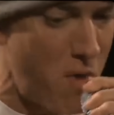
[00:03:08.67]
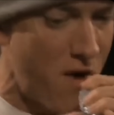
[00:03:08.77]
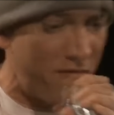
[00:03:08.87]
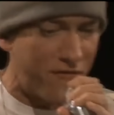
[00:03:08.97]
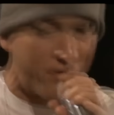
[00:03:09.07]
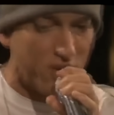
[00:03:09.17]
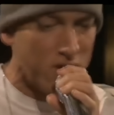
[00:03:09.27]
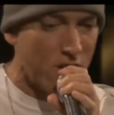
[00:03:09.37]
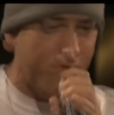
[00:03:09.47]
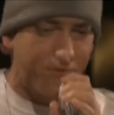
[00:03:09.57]
à
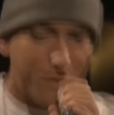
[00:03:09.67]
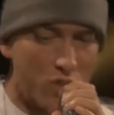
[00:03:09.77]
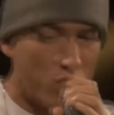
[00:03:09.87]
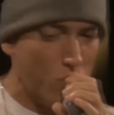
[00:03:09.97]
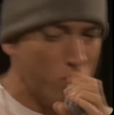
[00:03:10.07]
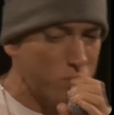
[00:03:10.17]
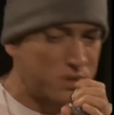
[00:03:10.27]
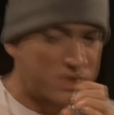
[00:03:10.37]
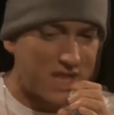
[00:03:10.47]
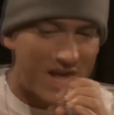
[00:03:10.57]
s'immerger dans la scène rap
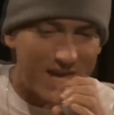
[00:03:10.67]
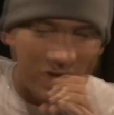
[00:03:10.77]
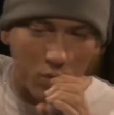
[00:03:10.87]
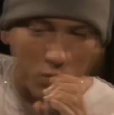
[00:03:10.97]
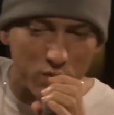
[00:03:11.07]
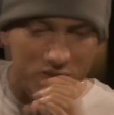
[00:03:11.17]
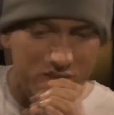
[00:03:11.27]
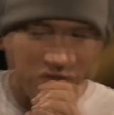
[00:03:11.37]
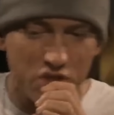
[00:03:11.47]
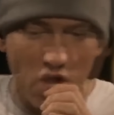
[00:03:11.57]
underground
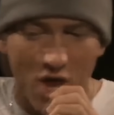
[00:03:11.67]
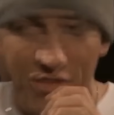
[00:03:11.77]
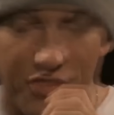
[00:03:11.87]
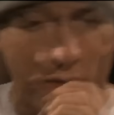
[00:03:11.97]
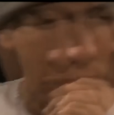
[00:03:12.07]
de Detroit.